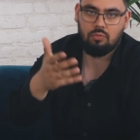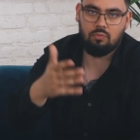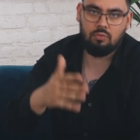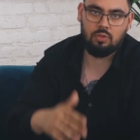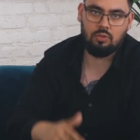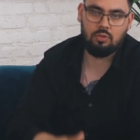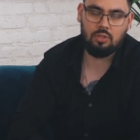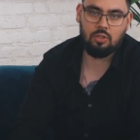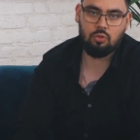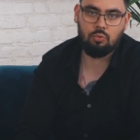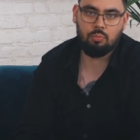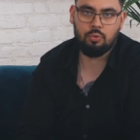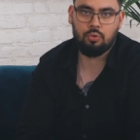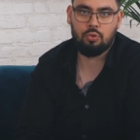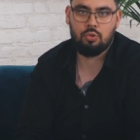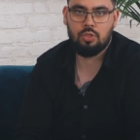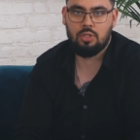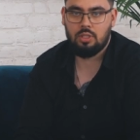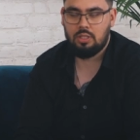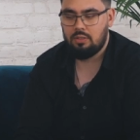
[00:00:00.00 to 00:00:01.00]
вы, я думаю,
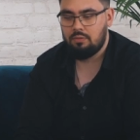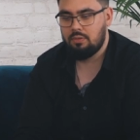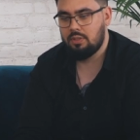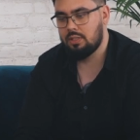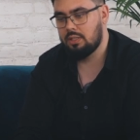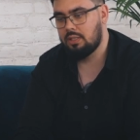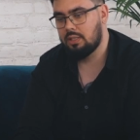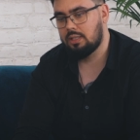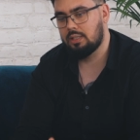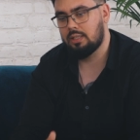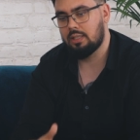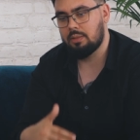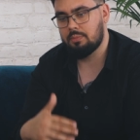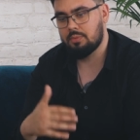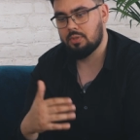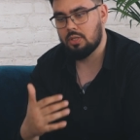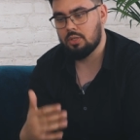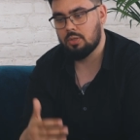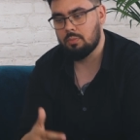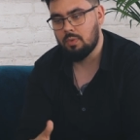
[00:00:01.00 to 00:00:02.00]
тоже такие видели, когда
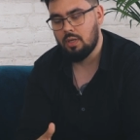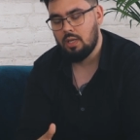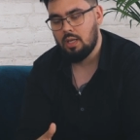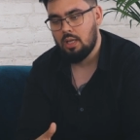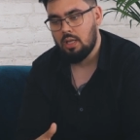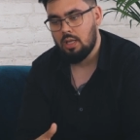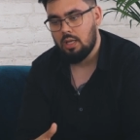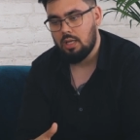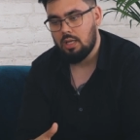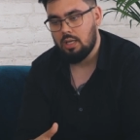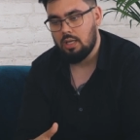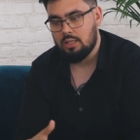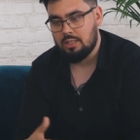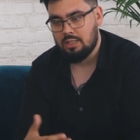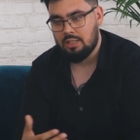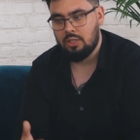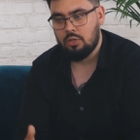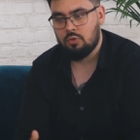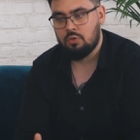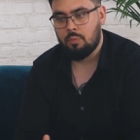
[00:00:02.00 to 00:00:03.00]
там, скажем, э,
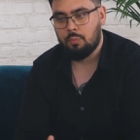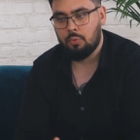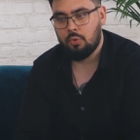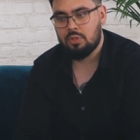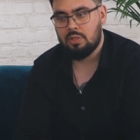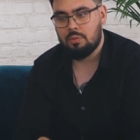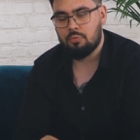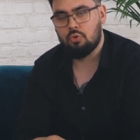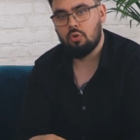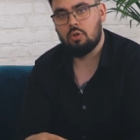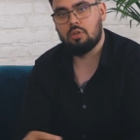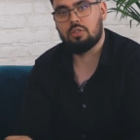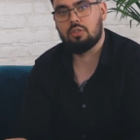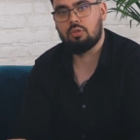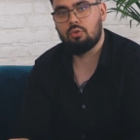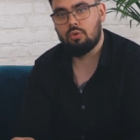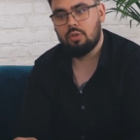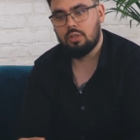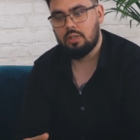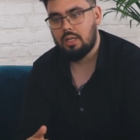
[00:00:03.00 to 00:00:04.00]
задаешь вопрос, там, сколько
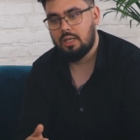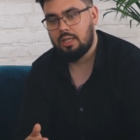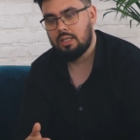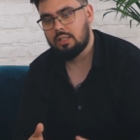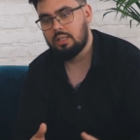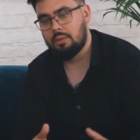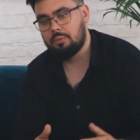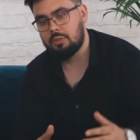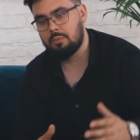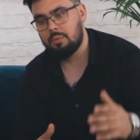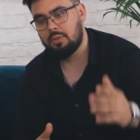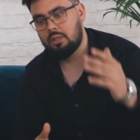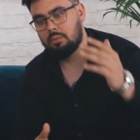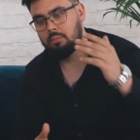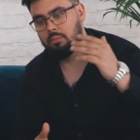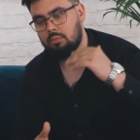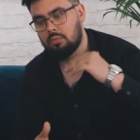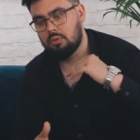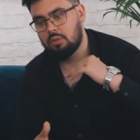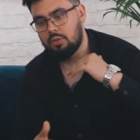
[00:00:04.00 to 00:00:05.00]
стоит, да, и там тебе
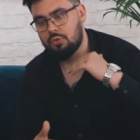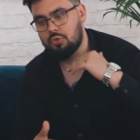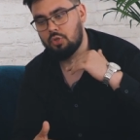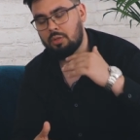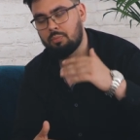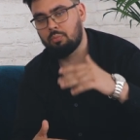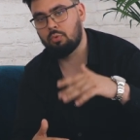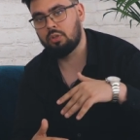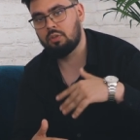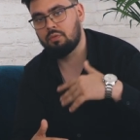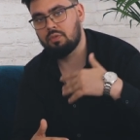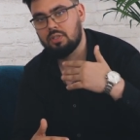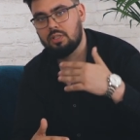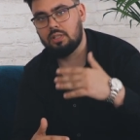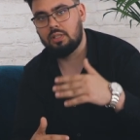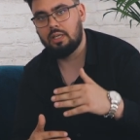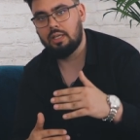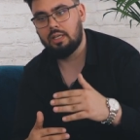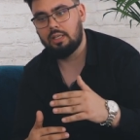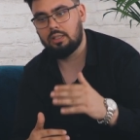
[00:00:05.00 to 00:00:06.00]
там а, чат-бот
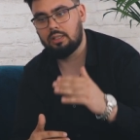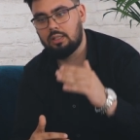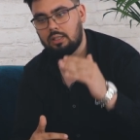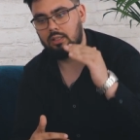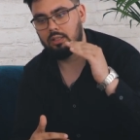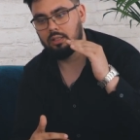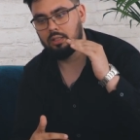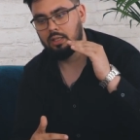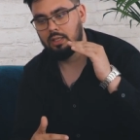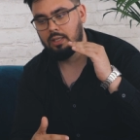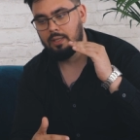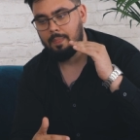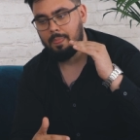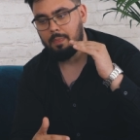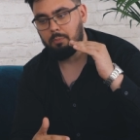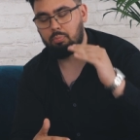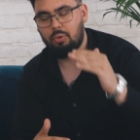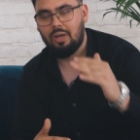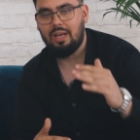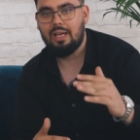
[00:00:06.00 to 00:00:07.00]
высылает э,
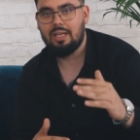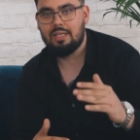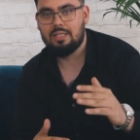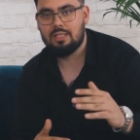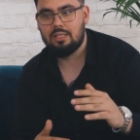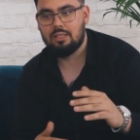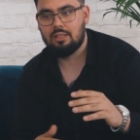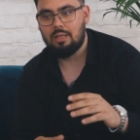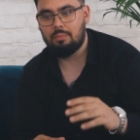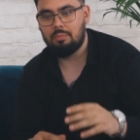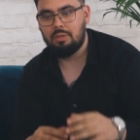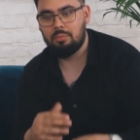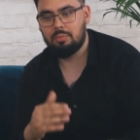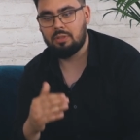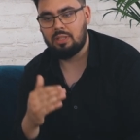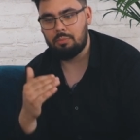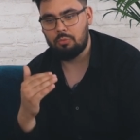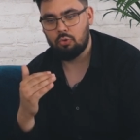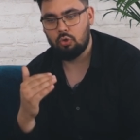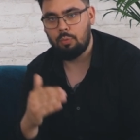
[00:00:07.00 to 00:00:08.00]
прайс, там,
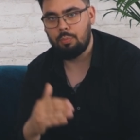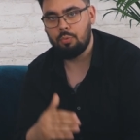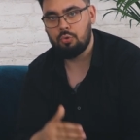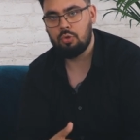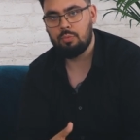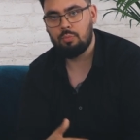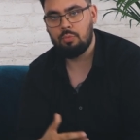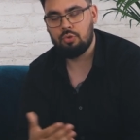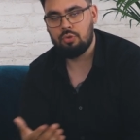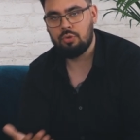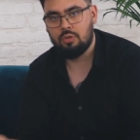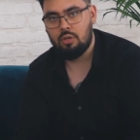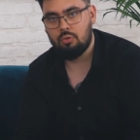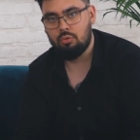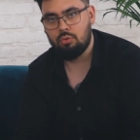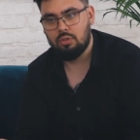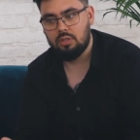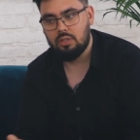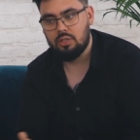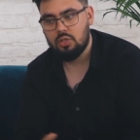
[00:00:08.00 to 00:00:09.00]
либо там кнопочку можно
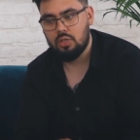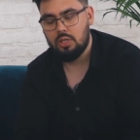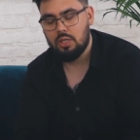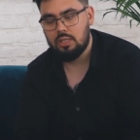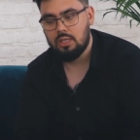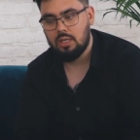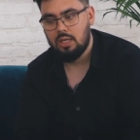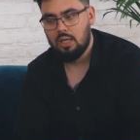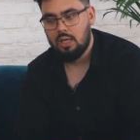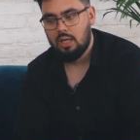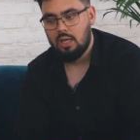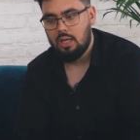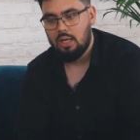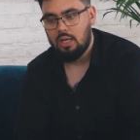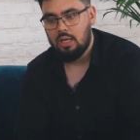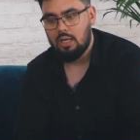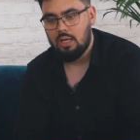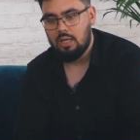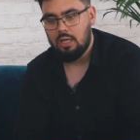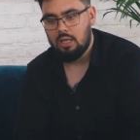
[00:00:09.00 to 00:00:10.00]
какую-то нажать.
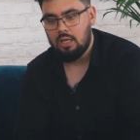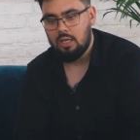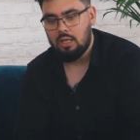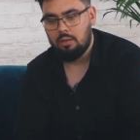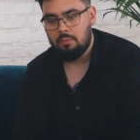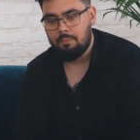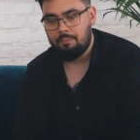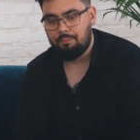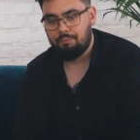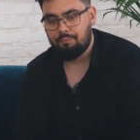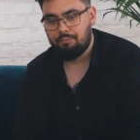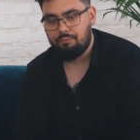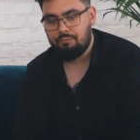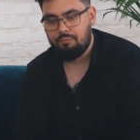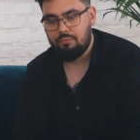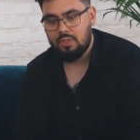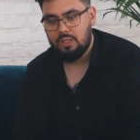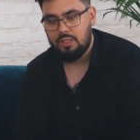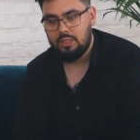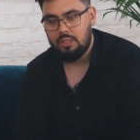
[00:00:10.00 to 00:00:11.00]
Э,
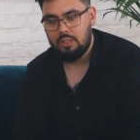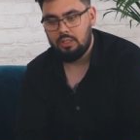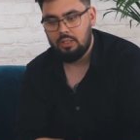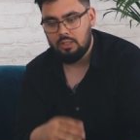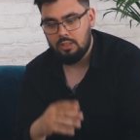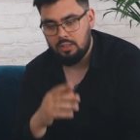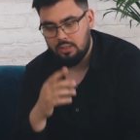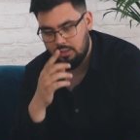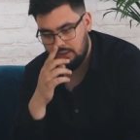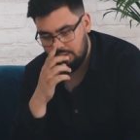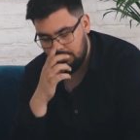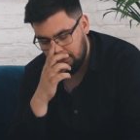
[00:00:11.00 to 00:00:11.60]
и